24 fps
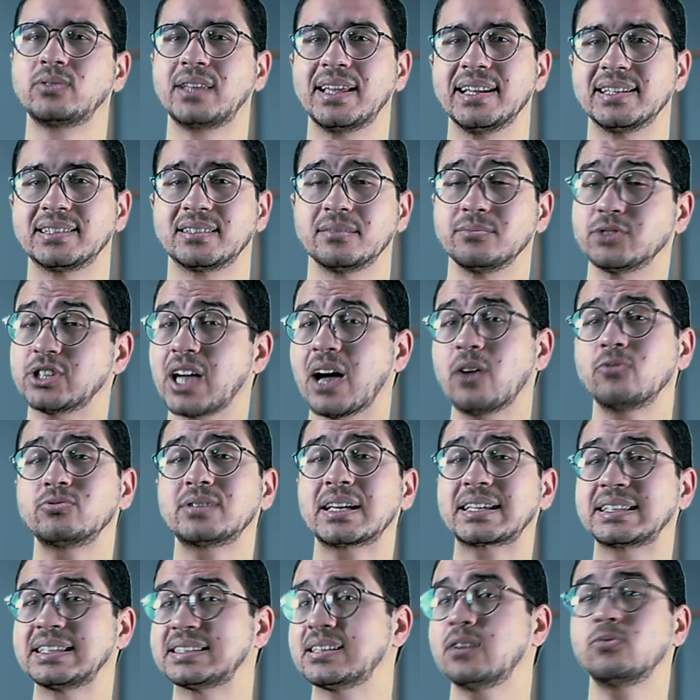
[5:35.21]
وثلث مش
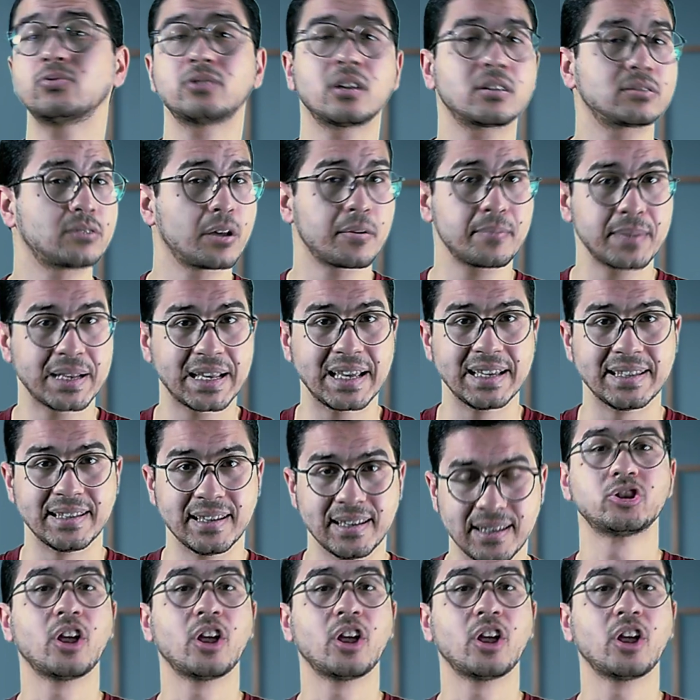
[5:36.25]
عاوزك تزود اكتر من كده